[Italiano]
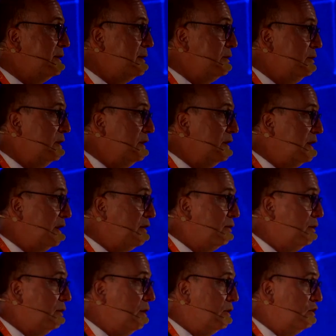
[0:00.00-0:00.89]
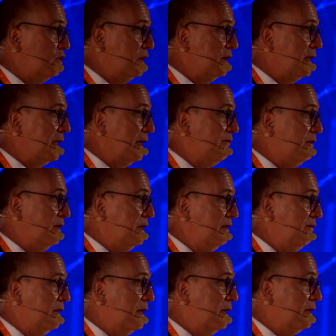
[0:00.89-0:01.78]
l'innovazione tecnologica
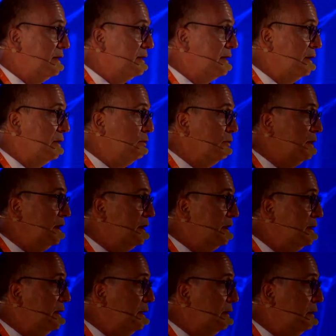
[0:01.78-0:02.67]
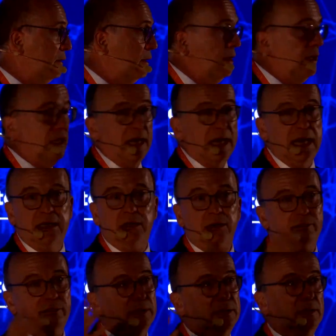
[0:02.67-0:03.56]
che avveniva negli Stati Uniti
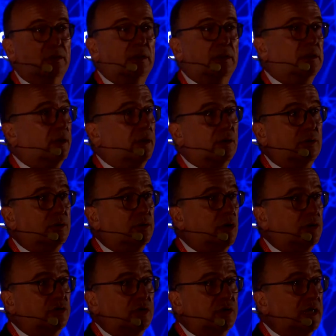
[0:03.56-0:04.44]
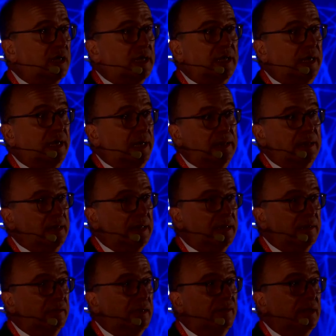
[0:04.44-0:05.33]
e l'innovazione tecnologica
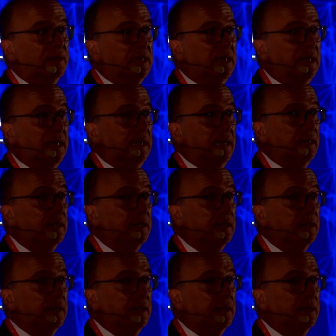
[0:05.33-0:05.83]
che arrivava